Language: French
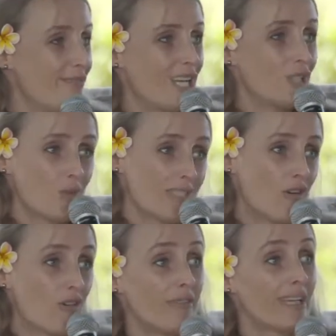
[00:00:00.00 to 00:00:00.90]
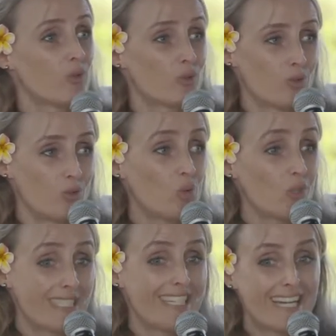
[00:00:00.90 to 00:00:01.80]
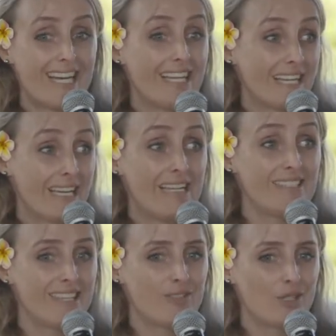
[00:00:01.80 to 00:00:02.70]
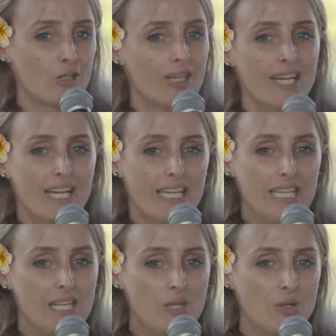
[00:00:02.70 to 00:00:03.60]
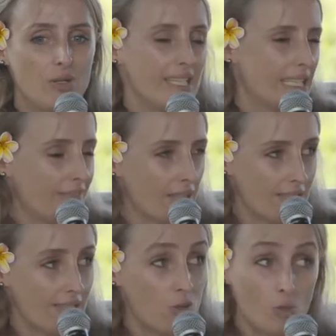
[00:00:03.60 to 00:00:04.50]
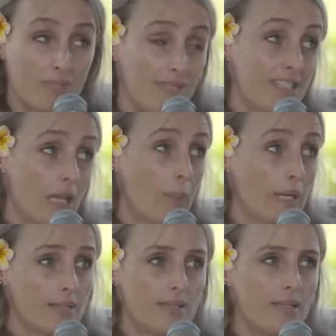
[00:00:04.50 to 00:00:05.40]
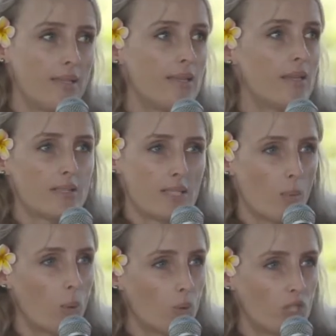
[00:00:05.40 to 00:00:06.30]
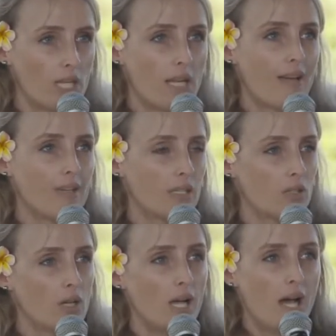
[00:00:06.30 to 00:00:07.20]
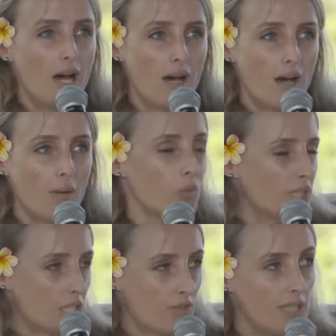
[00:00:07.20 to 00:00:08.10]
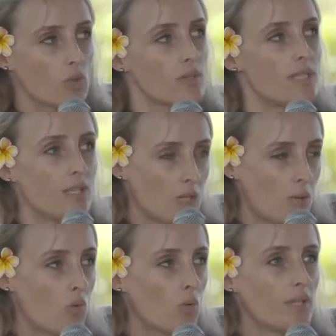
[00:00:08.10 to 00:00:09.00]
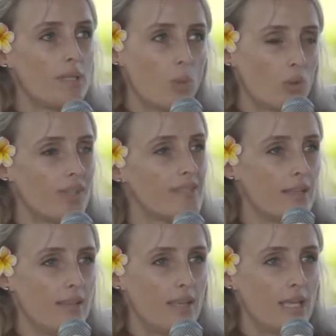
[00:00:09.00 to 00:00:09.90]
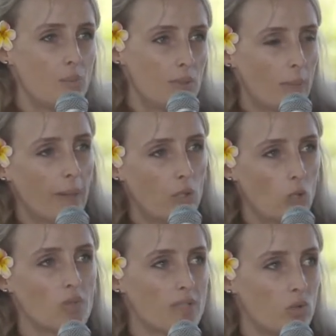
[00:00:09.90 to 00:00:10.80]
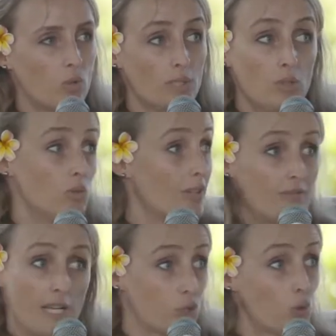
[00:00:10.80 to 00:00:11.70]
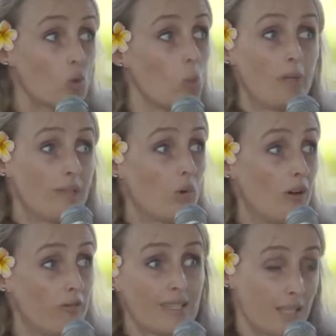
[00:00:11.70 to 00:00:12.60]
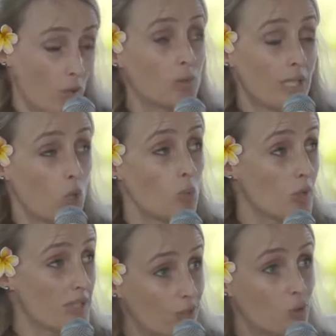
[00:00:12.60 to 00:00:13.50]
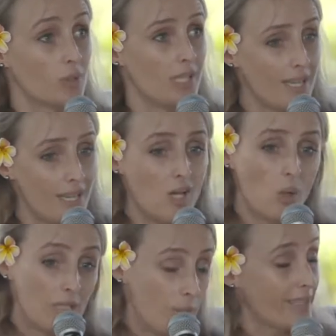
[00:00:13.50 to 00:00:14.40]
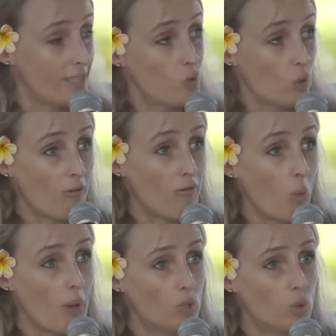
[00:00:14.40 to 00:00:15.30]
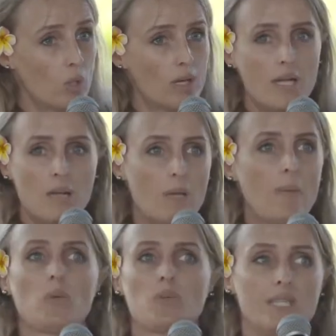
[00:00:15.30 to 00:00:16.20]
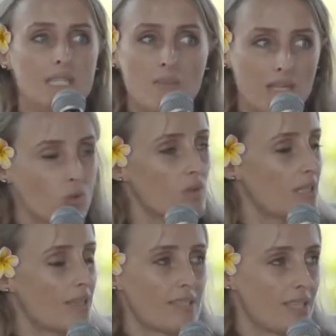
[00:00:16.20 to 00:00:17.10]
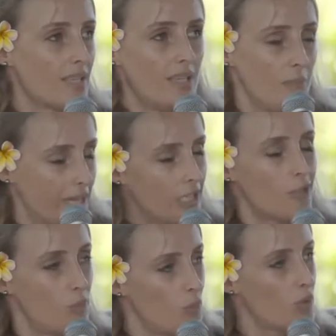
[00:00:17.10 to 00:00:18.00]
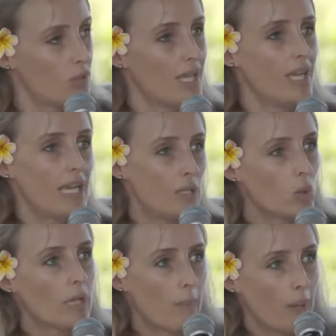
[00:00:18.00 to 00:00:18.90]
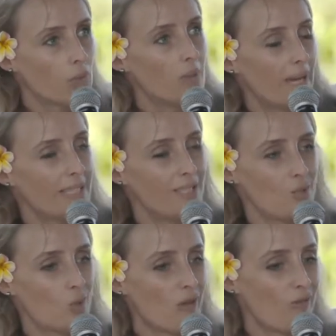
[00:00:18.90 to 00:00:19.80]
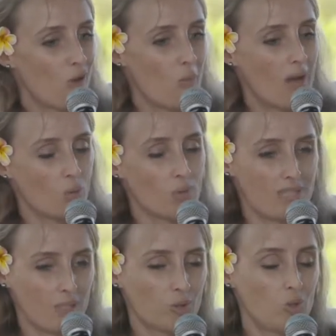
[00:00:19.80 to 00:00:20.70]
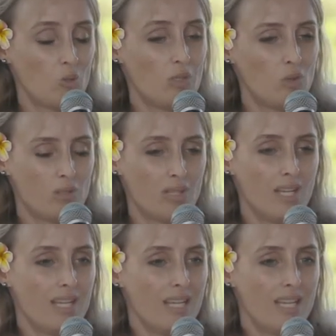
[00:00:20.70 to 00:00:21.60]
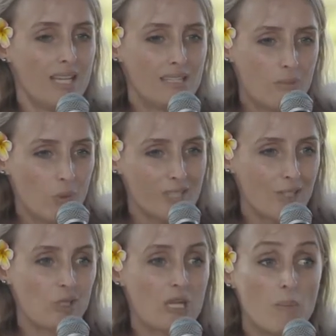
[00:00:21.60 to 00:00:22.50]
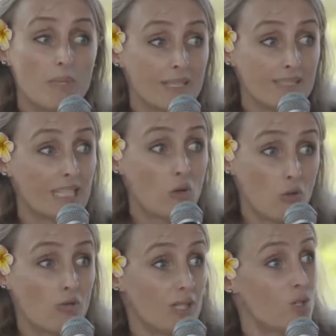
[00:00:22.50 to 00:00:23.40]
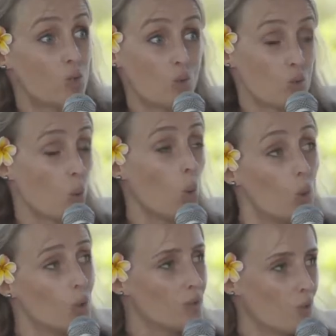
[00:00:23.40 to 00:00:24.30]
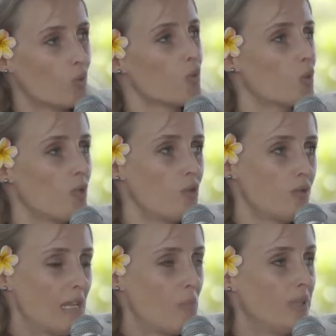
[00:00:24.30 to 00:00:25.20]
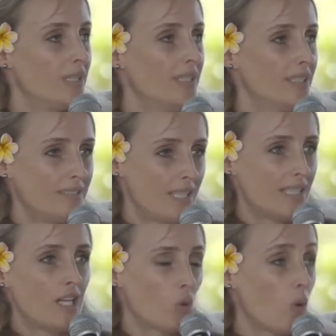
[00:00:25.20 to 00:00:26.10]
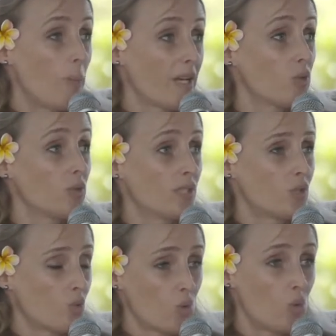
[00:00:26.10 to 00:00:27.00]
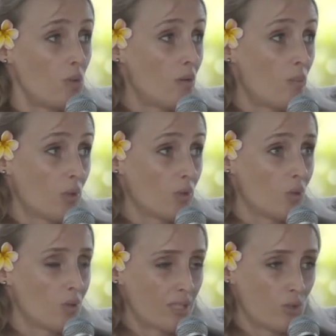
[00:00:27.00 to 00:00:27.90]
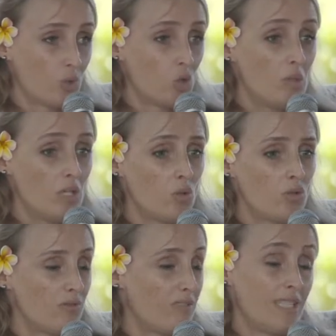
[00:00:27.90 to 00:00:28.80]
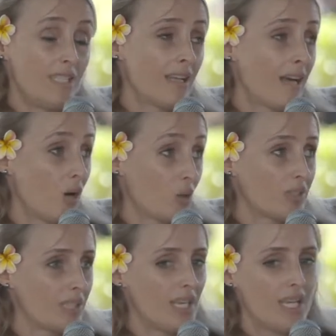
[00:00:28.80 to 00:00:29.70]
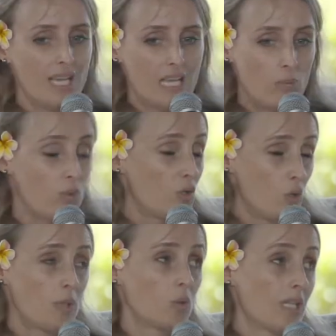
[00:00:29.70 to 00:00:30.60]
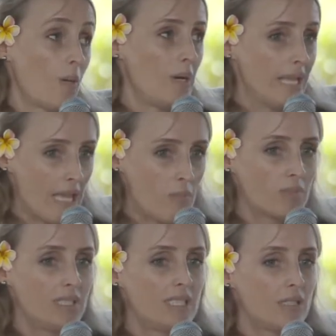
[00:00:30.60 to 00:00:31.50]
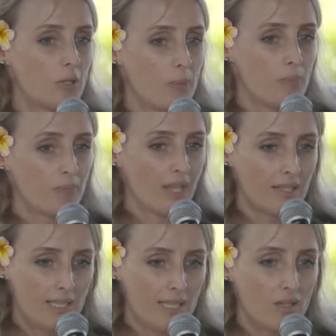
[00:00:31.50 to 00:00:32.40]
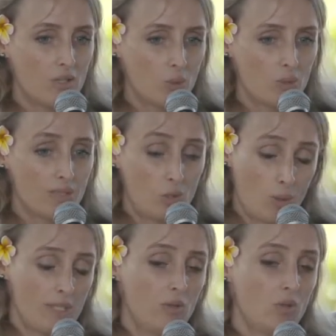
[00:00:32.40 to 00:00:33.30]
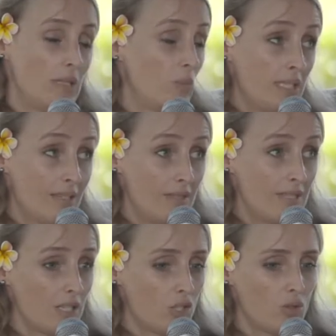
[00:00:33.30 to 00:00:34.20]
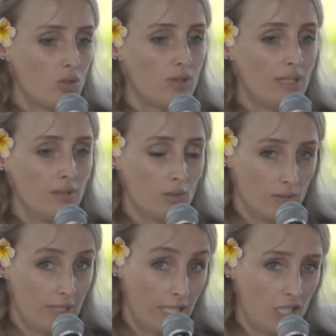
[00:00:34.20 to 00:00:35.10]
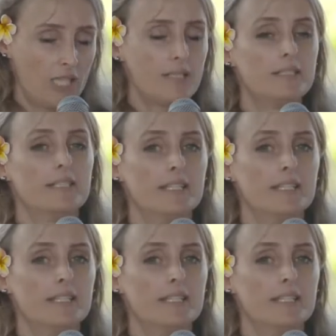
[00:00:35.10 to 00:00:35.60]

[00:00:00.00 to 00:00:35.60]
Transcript: j'ai fait la chose à l'envers dans le sens où en général, les réalisateurs, ils, euh, écrivent un synopsis très précis, euh, c'est un projet avec un, montage financier en amont qui prend des années, et puis après ils commencent à tourner. Nous, on a fait la chose complètement à l'envers, c'est-à-dire qu'on a commencé à tourner, on est parti sur un format court, puis après on s'est dit mais non, ça, ça, il mérite plus, et donc après on est parti sur un format long, 52 minutes. Et c'est pour ça que j'aime bien dire qu'en fait, ce sont eux qui ont construit ce film, c'est-à-dire les trois personnages qu'on suit pendant 52 minutes, Vanina, André, et puis celui qu'on a appelé M, qui, euh, qui euh, choisit de témoigner à visage euh, caché.